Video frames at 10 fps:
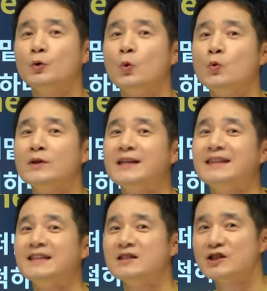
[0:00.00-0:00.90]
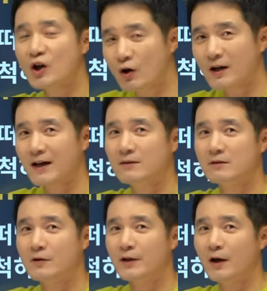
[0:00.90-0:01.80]
용기 있는 척
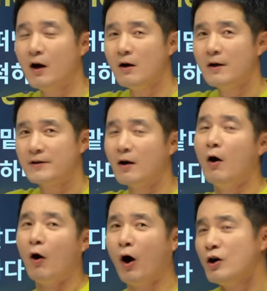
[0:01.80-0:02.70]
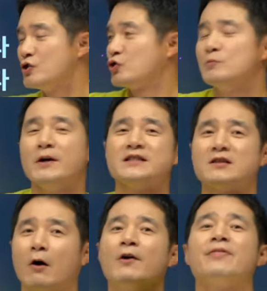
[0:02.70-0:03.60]
하는 거예요. 그래서 어 숨어
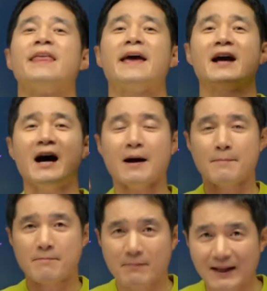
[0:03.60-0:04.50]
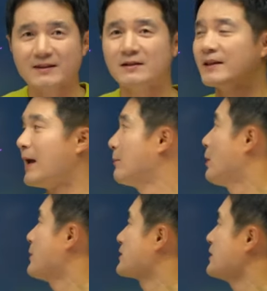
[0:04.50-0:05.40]
있어 내가 맡을게
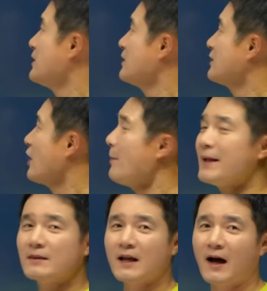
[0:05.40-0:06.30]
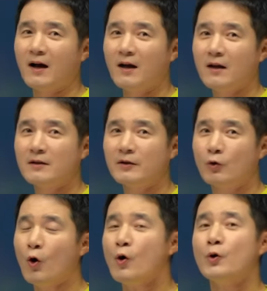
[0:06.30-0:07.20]
뭐뭐을 떠맡다.
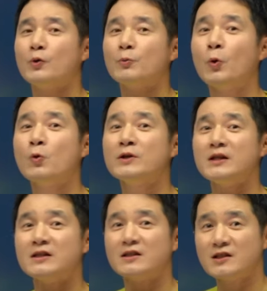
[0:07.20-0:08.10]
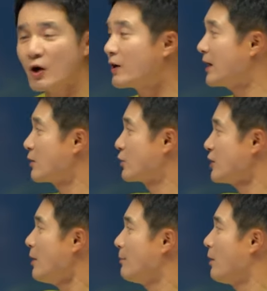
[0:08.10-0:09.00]
그리고 용기 있는 척한
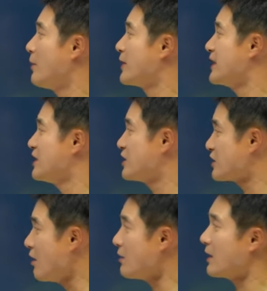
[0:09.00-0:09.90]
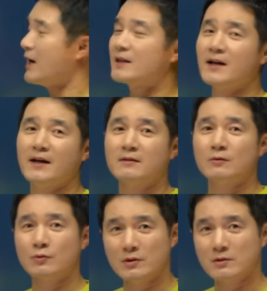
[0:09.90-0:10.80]
거죠. 뭐 뭐인 척하다의
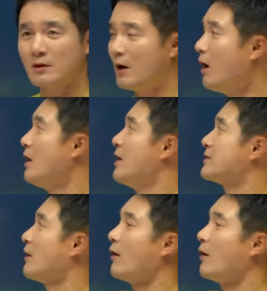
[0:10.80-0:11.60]
뜻도 있어요. 그래서